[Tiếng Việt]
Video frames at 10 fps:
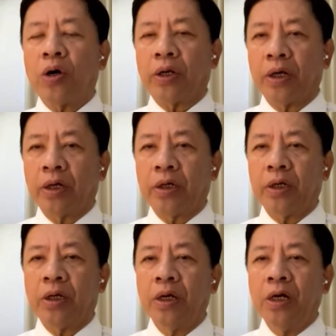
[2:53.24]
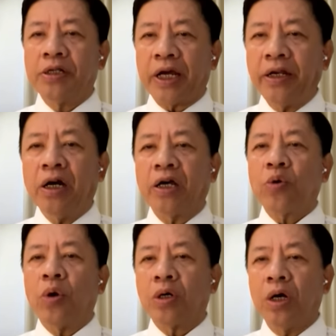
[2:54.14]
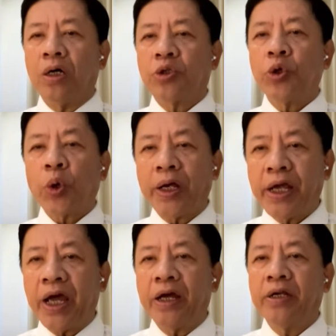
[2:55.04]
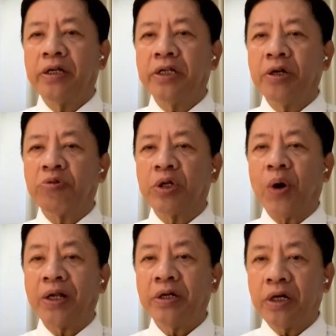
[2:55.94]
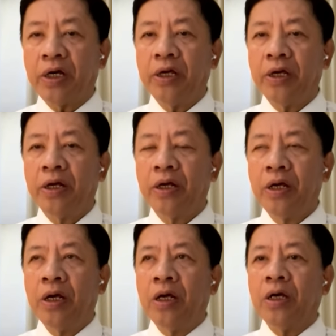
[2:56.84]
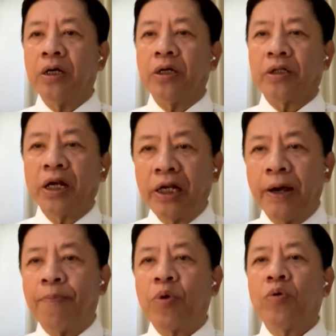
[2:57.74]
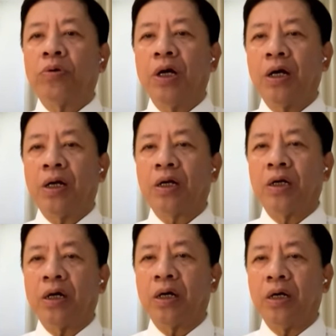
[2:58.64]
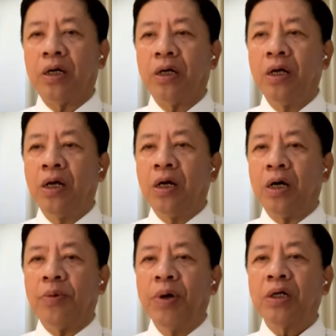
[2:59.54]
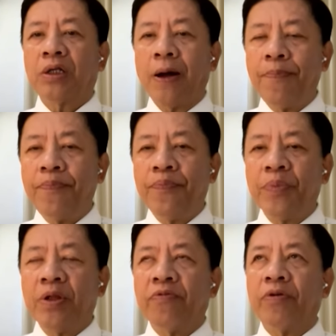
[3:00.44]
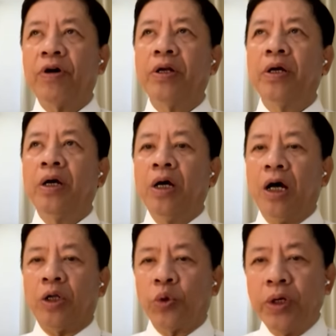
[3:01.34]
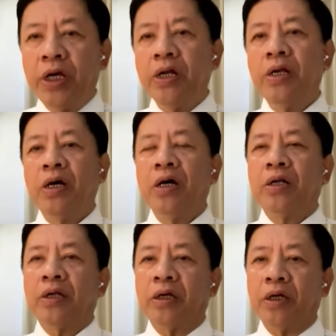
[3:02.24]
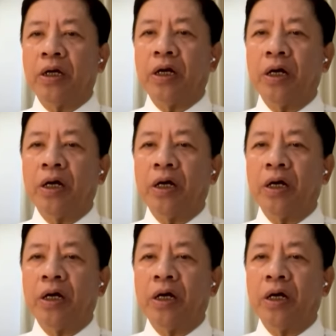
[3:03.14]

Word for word: ra khỏi cái tránh được cái cuộc uh, suy thoái nhẹ như nhiều dự đoán trước đây ờ, thất nghiệp cũng ờ, được ở mức thấp vân vân tuy nhiên thì